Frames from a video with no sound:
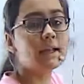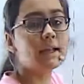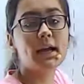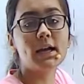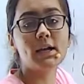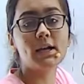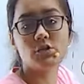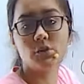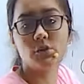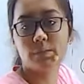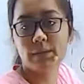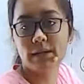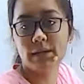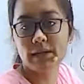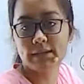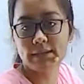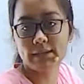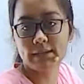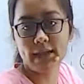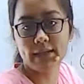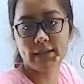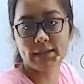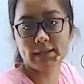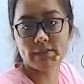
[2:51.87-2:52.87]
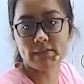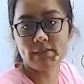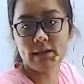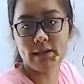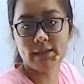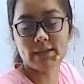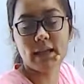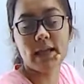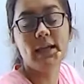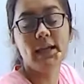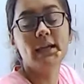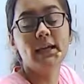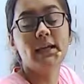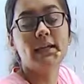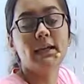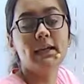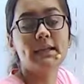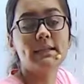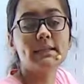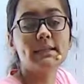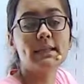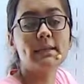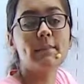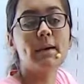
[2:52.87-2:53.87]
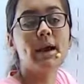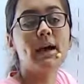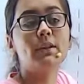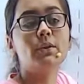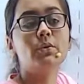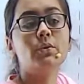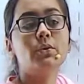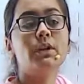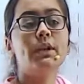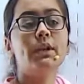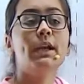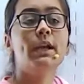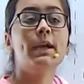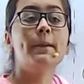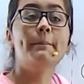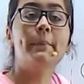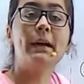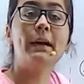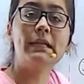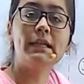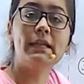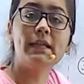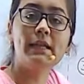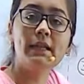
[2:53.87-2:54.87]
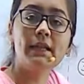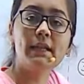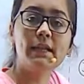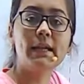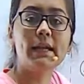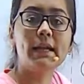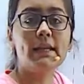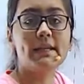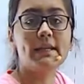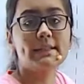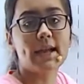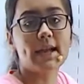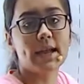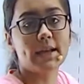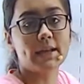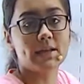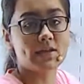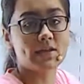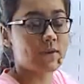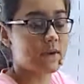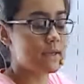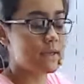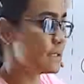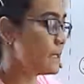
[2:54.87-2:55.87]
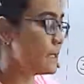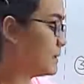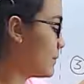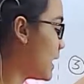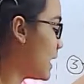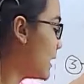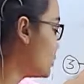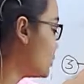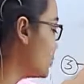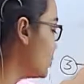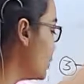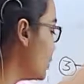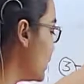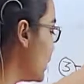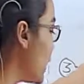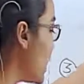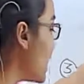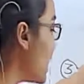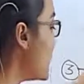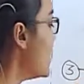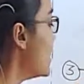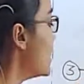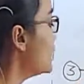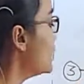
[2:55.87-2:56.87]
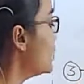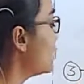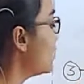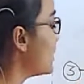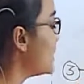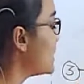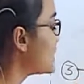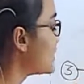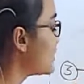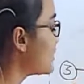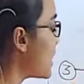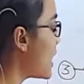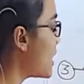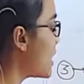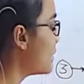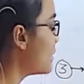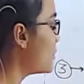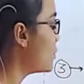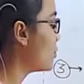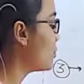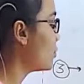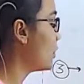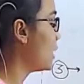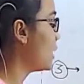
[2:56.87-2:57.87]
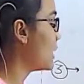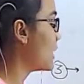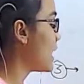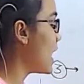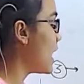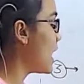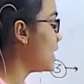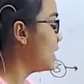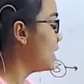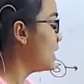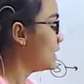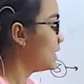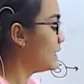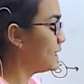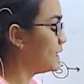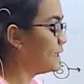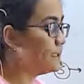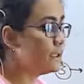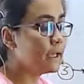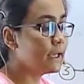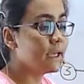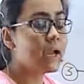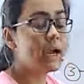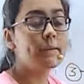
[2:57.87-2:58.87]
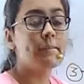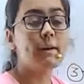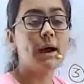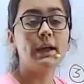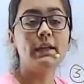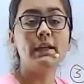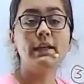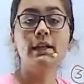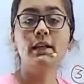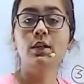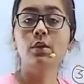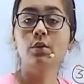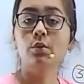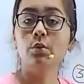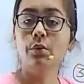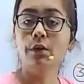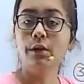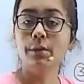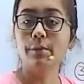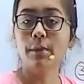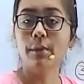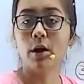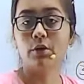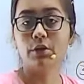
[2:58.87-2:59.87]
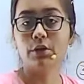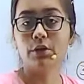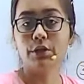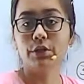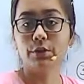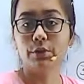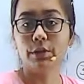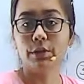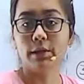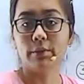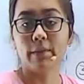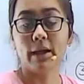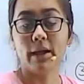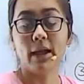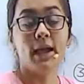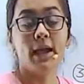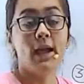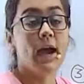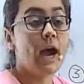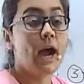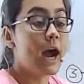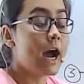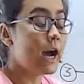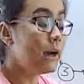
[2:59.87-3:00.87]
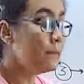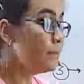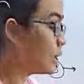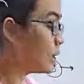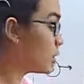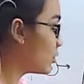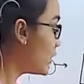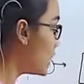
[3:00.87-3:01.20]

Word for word: का जो भी डिज़ाइन स्ट्रेस है किसकी बात हो रही है मटेरियल के डिज़ाइन स्ट्रेस की बात हो रही है तो इसमें हम लोगों ने कहा कि ये हमारी लोअर बाउंड थ्योरम है अब देखो ये